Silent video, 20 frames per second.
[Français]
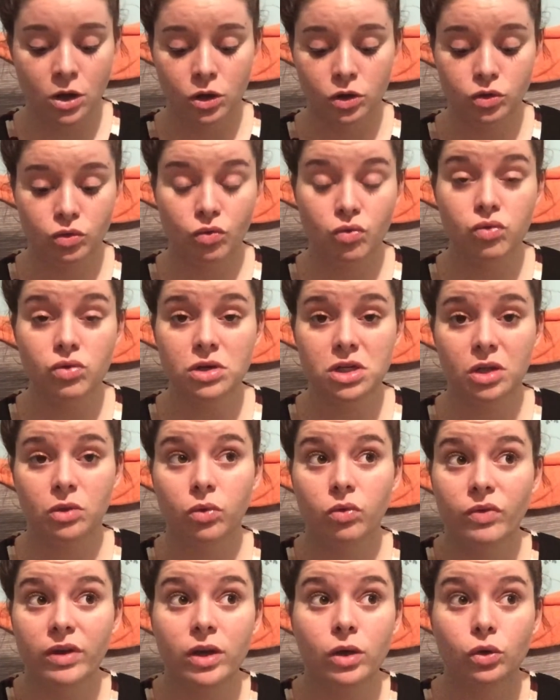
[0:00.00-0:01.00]
Du coup, j'ai
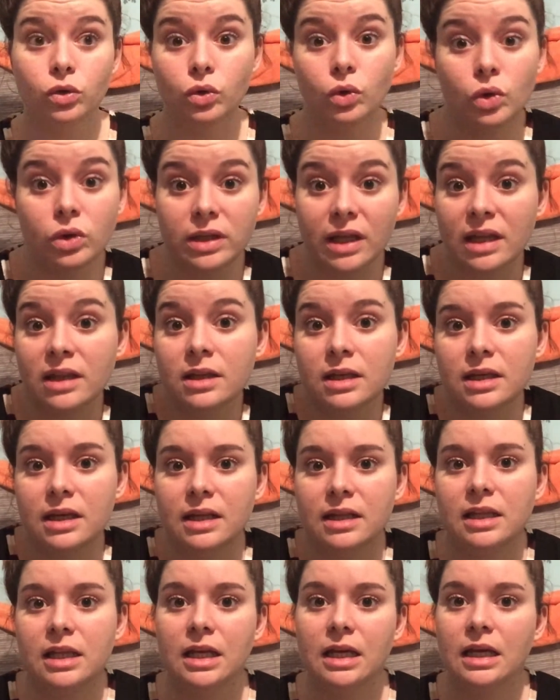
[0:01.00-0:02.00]
trouvé que deux tentes qui
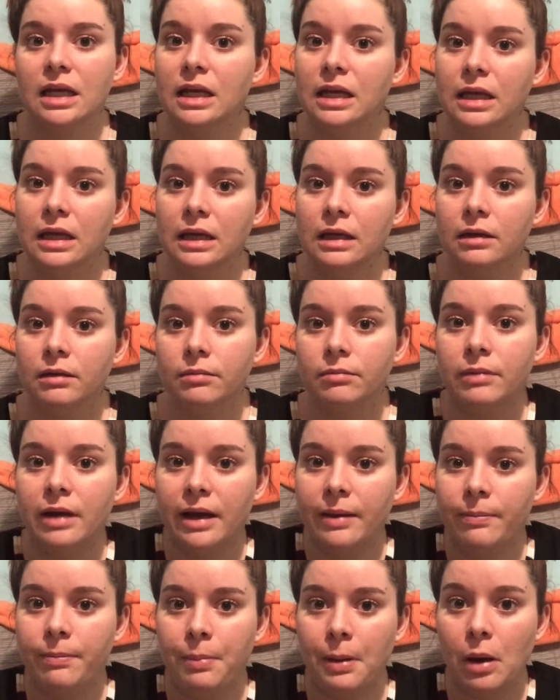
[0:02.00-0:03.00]
étaient
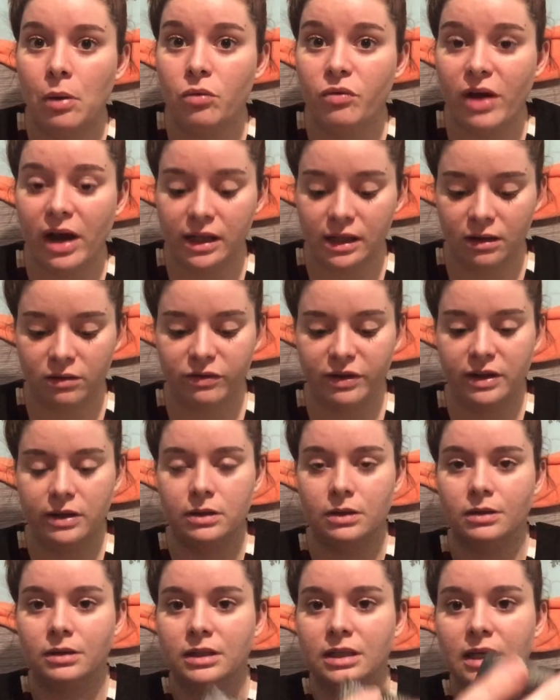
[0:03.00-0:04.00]
ben, pas ouvertes en
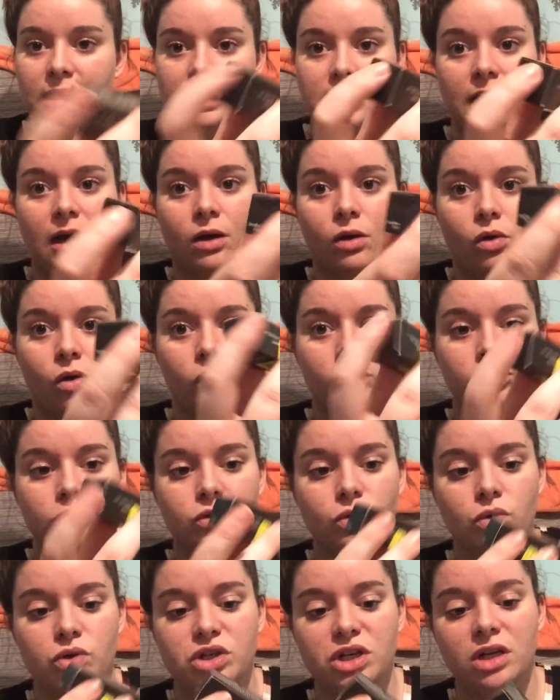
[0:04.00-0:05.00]
fait, euh, qui étaient encore euh,
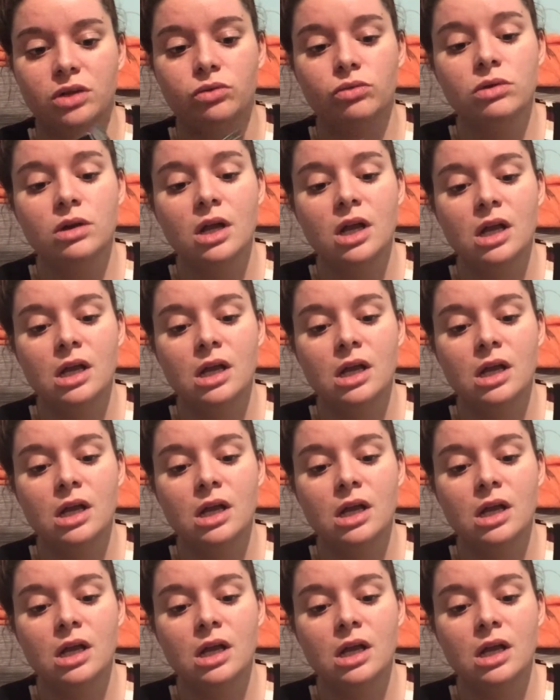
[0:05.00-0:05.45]
scotchées et tout.